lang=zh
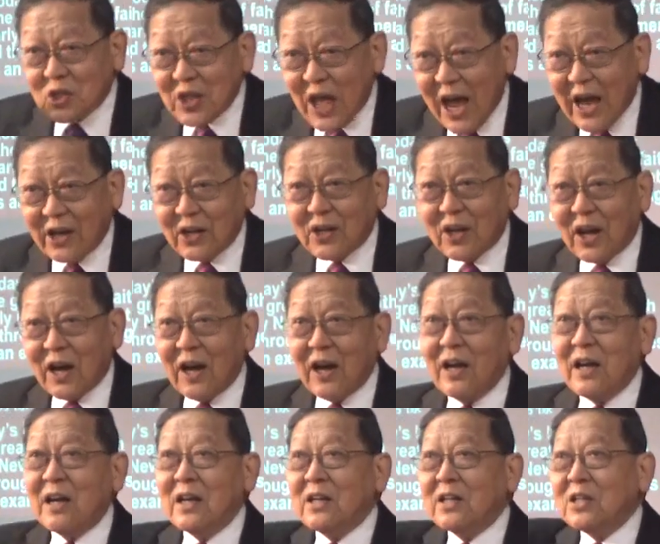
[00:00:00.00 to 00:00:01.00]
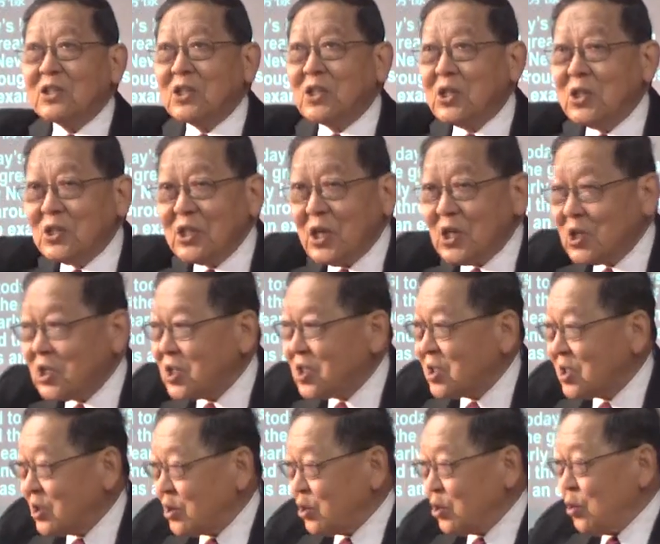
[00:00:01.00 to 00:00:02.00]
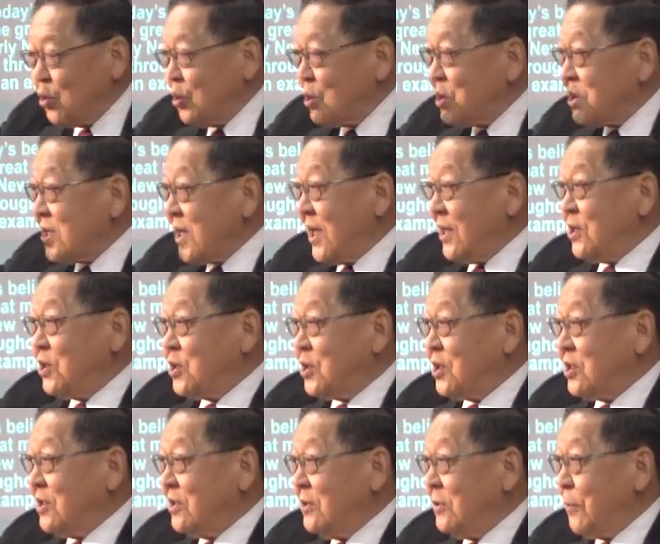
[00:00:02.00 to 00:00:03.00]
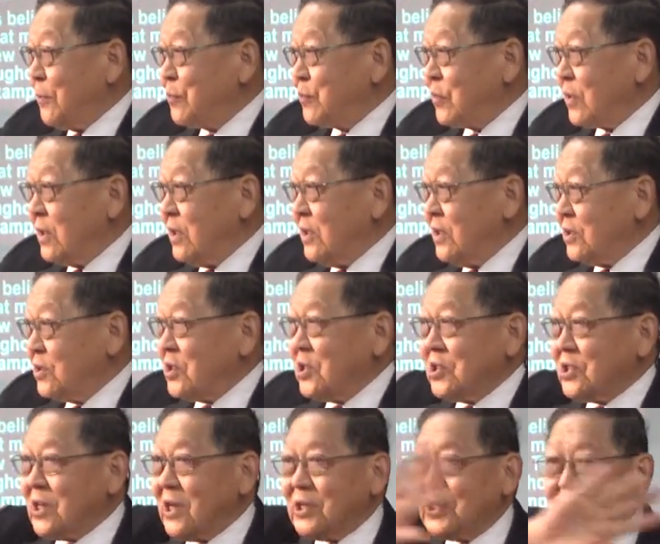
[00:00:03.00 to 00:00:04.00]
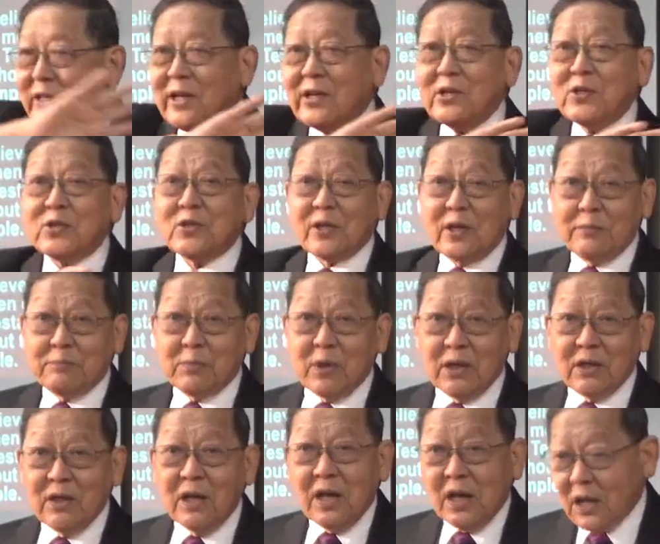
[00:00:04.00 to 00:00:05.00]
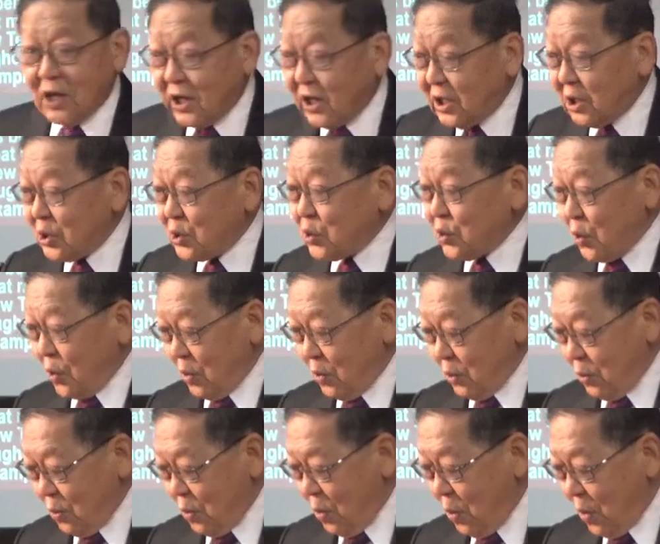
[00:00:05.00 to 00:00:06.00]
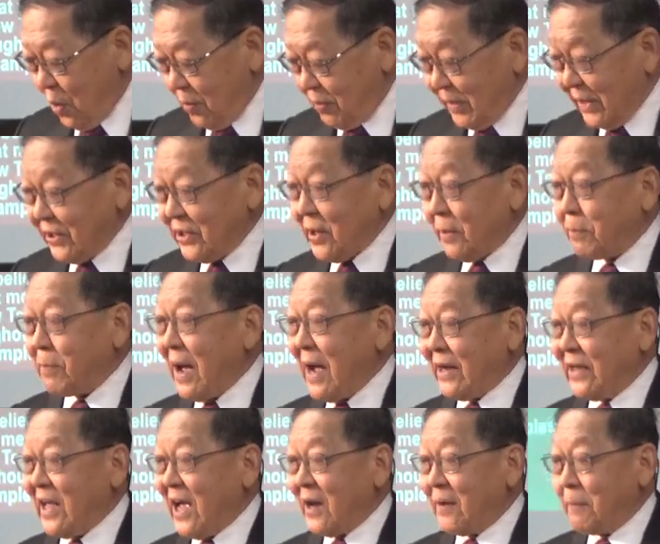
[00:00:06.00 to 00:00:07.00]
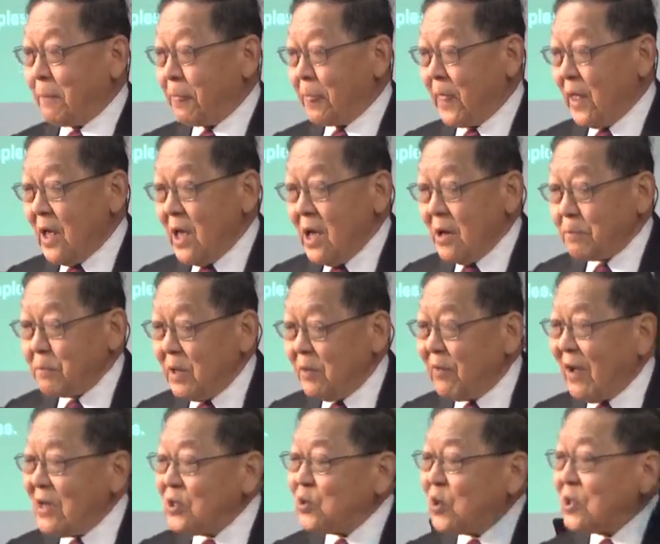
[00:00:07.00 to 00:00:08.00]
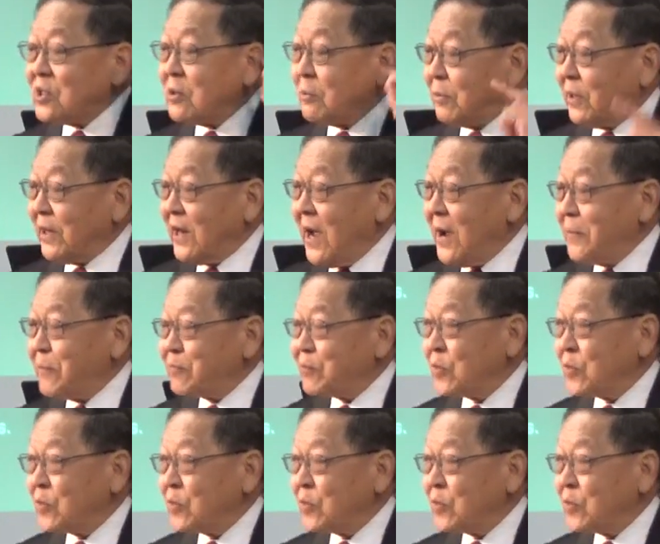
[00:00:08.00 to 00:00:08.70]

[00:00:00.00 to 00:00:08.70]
代的这些使徒先知、这些先贤们，可以做我们的榜样。比方说什么呢？